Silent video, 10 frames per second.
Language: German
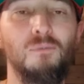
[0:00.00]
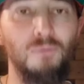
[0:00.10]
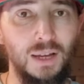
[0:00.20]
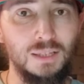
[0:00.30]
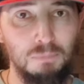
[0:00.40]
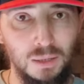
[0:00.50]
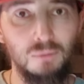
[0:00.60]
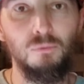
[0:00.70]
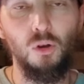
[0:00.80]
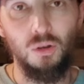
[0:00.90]
was
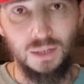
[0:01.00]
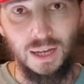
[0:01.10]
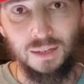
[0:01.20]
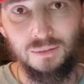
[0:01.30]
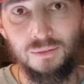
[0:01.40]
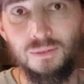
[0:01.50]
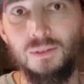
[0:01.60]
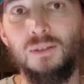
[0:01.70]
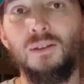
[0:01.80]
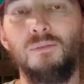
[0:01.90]
bieten wir euch an?
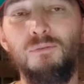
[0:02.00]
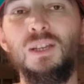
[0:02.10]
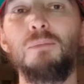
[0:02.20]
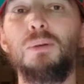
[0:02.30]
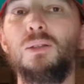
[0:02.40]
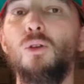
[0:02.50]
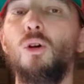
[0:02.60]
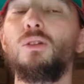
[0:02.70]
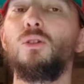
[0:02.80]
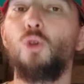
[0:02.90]
Wir bieten
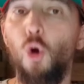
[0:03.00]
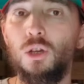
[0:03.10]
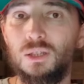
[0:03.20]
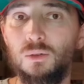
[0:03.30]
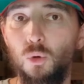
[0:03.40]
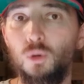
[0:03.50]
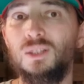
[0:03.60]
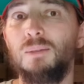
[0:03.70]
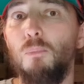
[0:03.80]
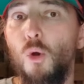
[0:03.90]
euch kostenlos
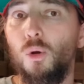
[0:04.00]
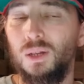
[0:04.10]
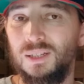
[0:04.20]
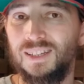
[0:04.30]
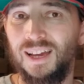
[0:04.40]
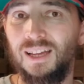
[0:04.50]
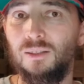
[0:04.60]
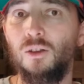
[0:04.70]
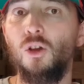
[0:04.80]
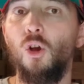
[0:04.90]
die
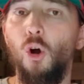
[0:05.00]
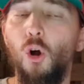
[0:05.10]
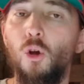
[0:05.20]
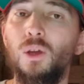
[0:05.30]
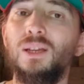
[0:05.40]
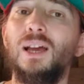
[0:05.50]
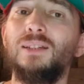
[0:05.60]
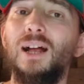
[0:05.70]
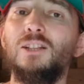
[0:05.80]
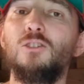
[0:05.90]
Möglichkeit, euren
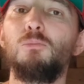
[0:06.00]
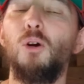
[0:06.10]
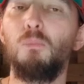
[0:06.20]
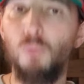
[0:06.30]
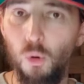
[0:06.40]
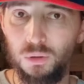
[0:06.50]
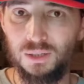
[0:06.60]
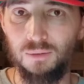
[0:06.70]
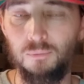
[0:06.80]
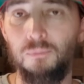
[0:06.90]
Kanal zu
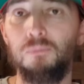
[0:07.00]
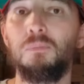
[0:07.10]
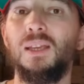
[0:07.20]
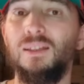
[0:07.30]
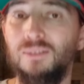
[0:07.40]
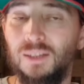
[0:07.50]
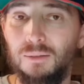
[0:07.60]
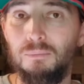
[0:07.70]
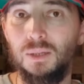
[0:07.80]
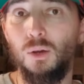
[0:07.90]
promoten,
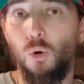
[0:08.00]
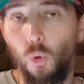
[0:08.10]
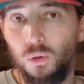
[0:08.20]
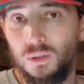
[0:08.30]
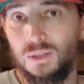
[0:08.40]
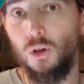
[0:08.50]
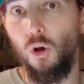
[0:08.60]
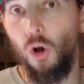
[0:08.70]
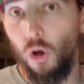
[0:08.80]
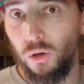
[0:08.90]
indem ihr uns
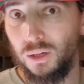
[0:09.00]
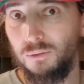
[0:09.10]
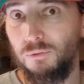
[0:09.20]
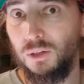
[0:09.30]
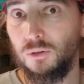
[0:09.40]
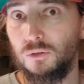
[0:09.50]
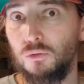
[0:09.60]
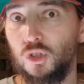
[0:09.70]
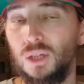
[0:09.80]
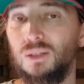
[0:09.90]
eure Videos
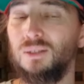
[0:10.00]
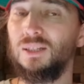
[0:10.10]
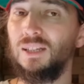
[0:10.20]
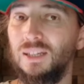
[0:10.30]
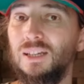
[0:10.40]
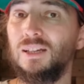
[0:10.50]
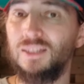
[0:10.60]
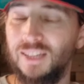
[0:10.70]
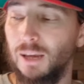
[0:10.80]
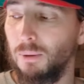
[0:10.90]
zuschickt, die
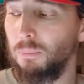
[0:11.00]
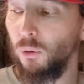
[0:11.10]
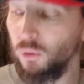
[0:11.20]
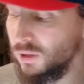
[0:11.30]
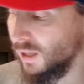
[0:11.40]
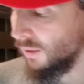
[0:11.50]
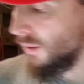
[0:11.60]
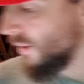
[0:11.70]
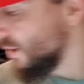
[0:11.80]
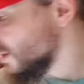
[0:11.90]
ihr selber
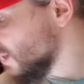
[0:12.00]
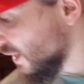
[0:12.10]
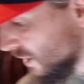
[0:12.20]
produziert. Sei